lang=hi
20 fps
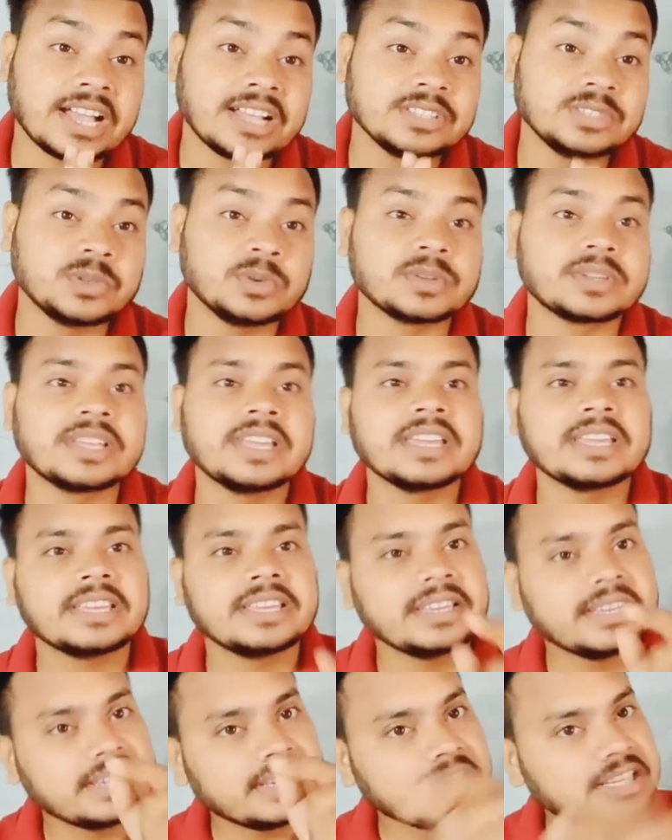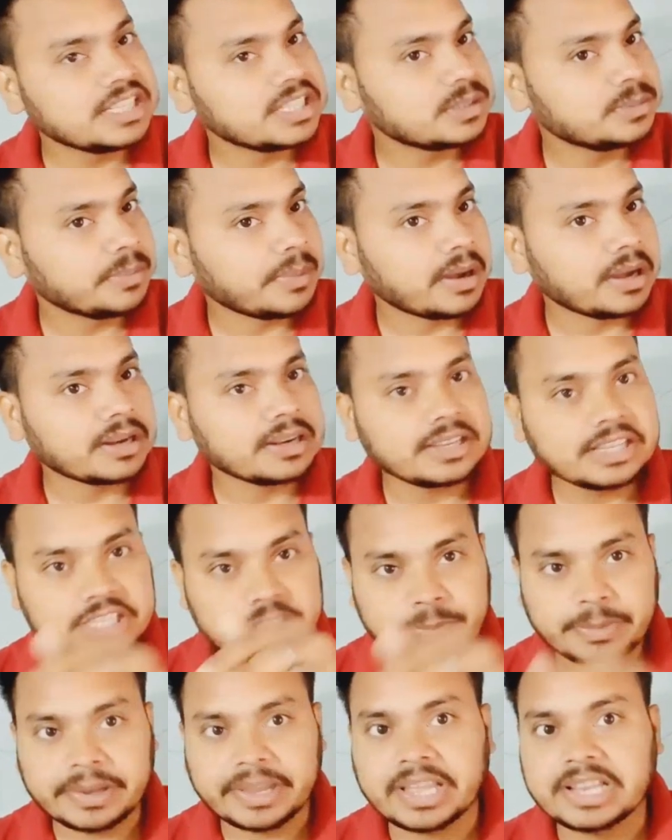है हाथ जोड़ के कि इस बार
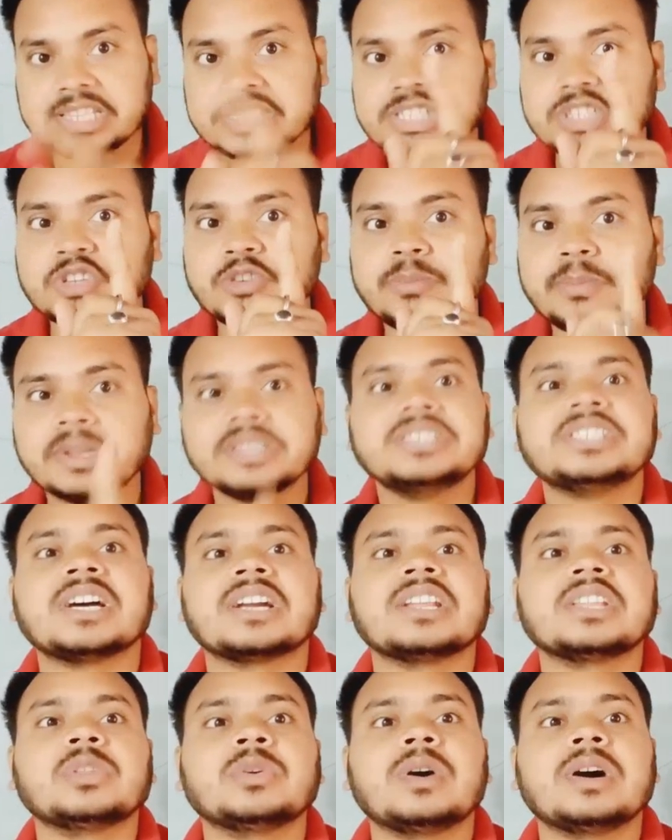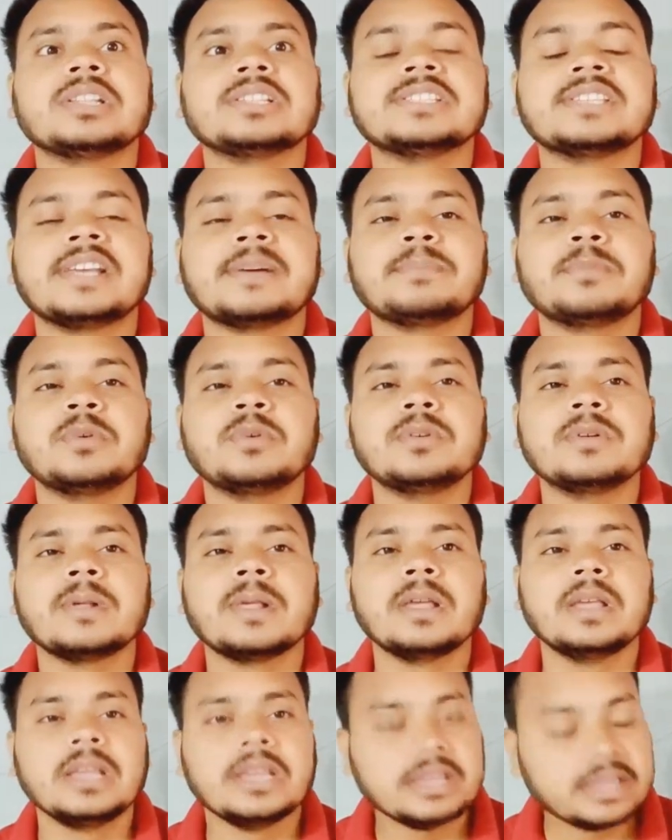इस वैकेंसी को मत जाने दो हाथ से आप लोग
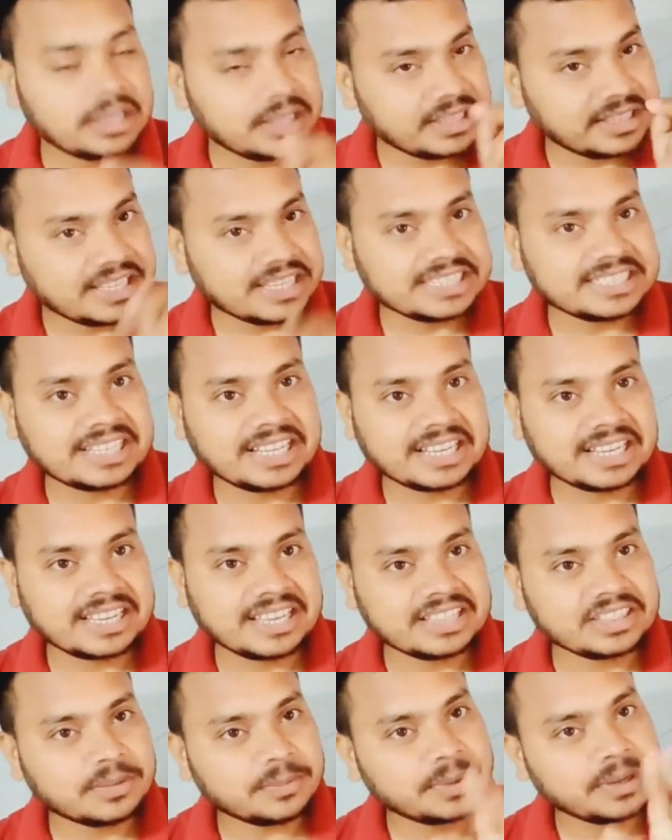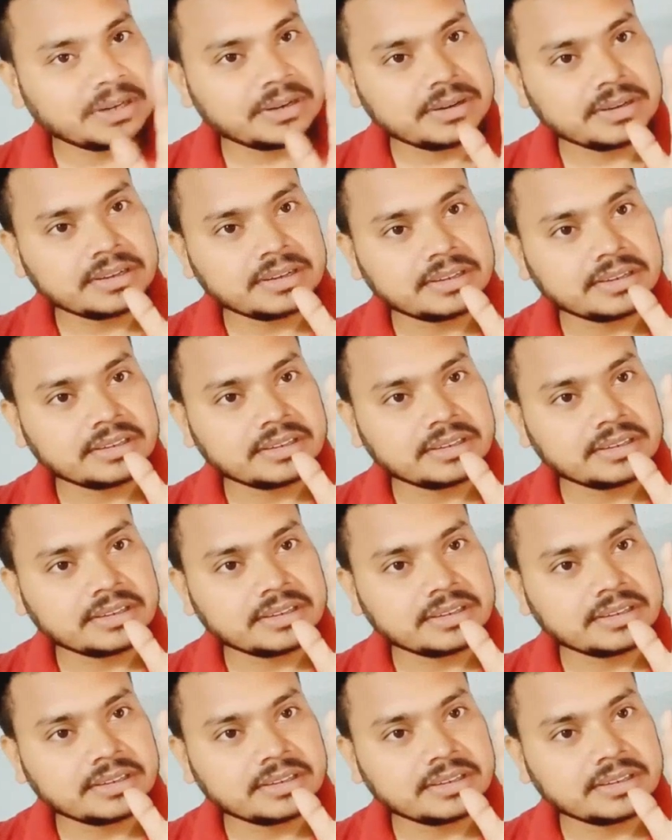यदि ये चला गया तो फिर